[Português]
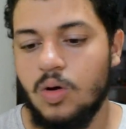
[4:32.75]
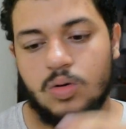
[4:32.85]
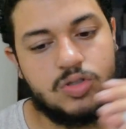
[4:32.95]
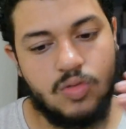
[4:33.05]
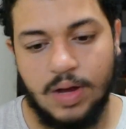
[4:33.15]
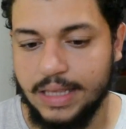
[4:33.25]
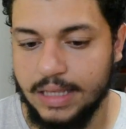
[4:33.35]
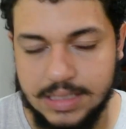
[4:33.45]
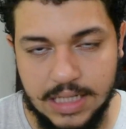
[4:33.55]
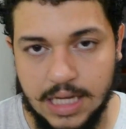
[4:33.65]

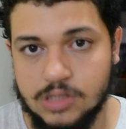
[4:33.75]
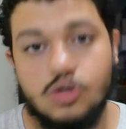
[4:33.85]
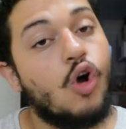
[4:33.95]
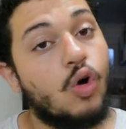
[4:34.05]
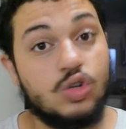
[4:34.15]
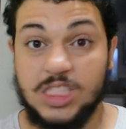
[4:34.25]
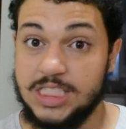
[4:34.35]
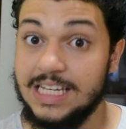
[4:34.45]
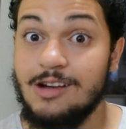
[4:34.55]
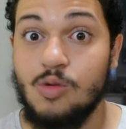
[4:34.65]
1146,
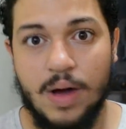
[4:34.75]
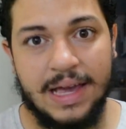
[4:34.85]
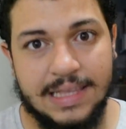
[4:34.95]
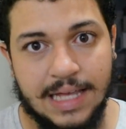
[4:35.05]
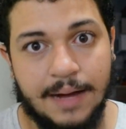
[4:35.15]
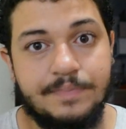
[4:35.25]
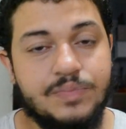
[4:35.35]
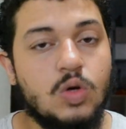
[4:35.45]
1150